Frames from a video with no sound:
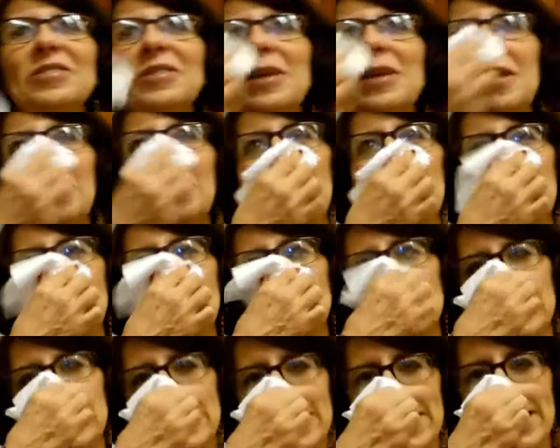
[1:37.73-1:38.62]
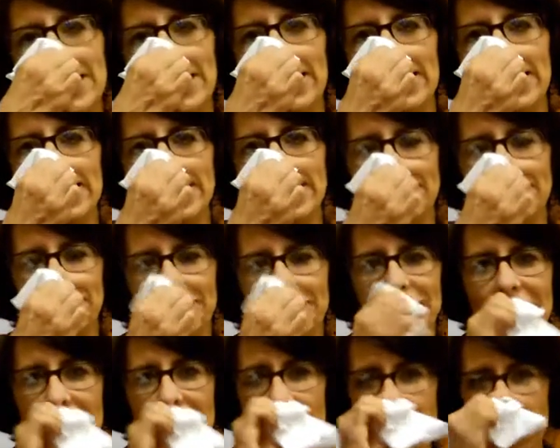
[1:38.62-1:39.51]
Ah, sí, eh,
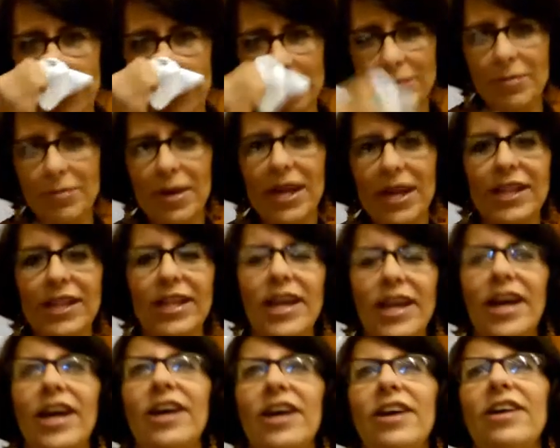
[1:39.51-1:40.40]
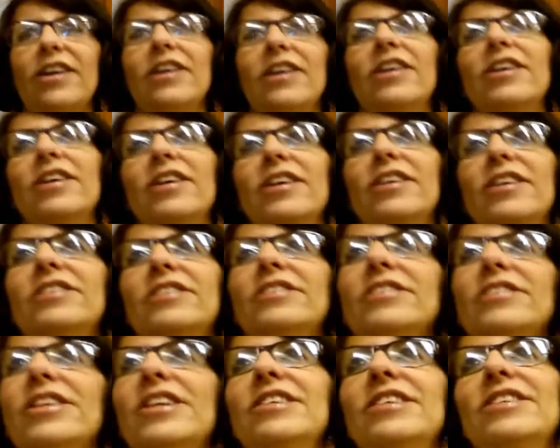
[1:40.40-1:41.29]
en la Edad Media
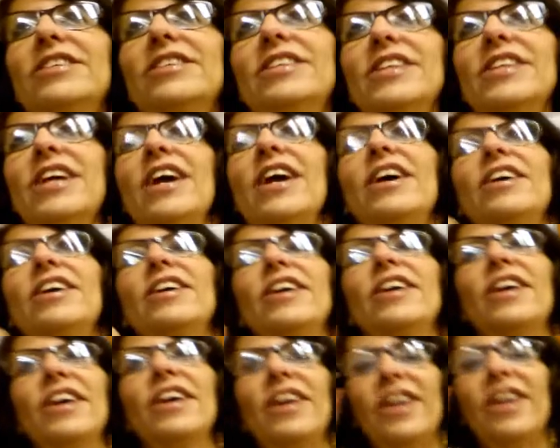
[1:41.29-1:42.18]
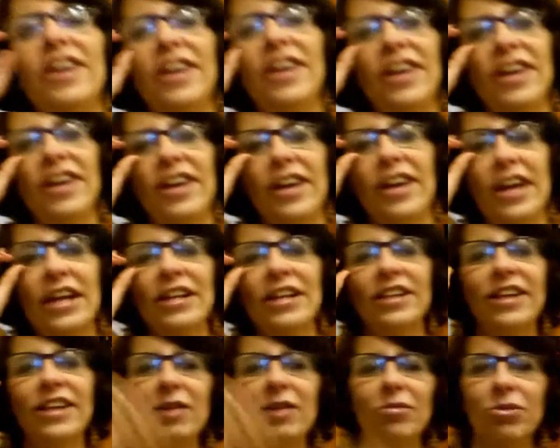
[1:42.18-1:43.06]
decían que el
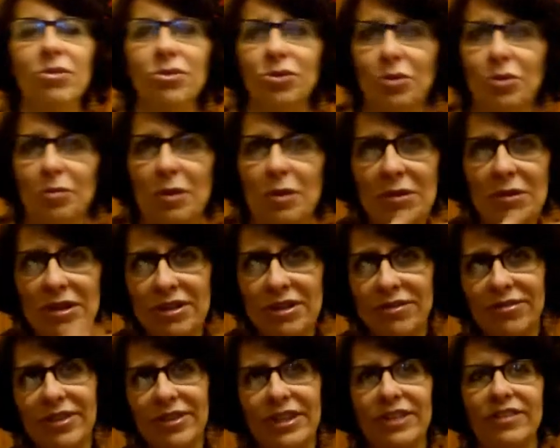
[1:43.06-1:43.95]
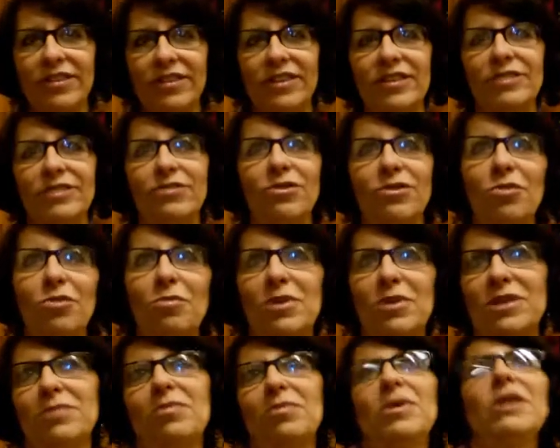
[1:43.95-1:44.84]
diablo tomaba diferentes
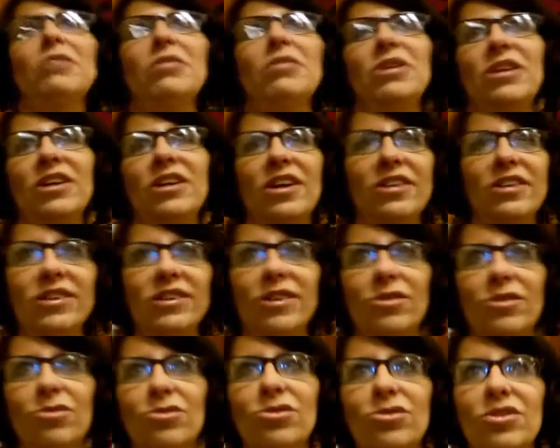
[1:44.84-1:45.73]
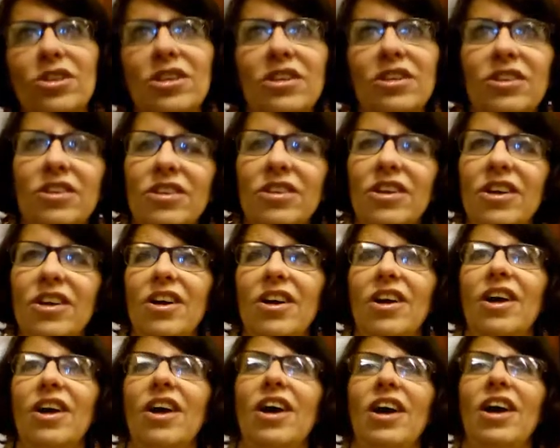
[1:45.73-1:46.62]
formas para venir a seducir
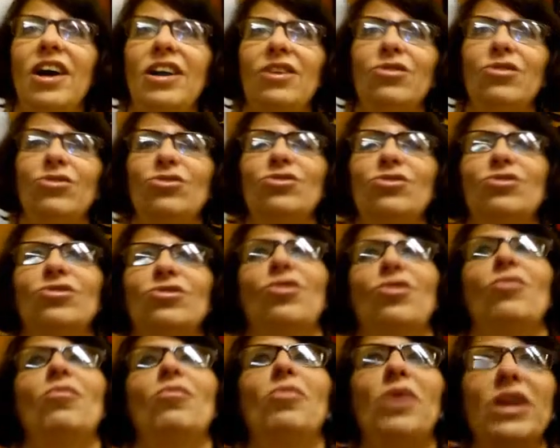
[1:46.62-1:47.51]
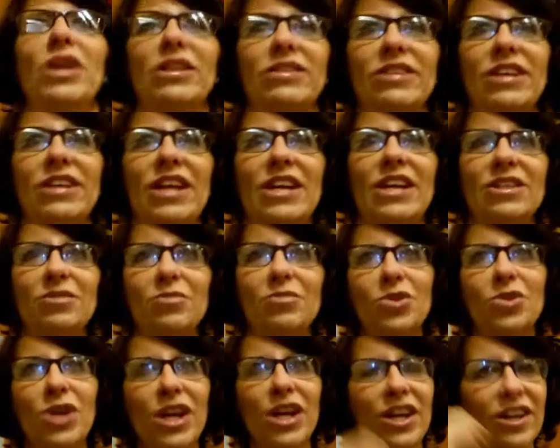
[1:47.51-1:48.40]
a los hombres y las
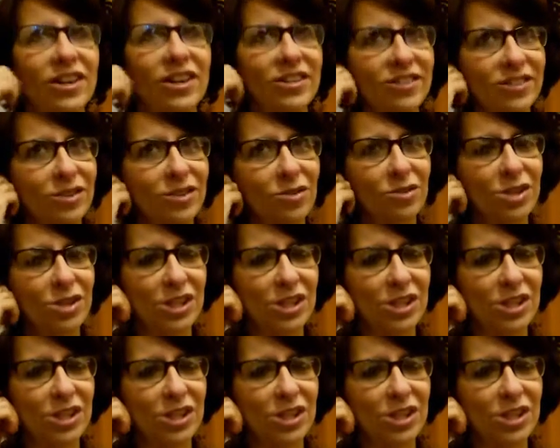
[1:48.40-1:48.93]
mujeres, ¿no?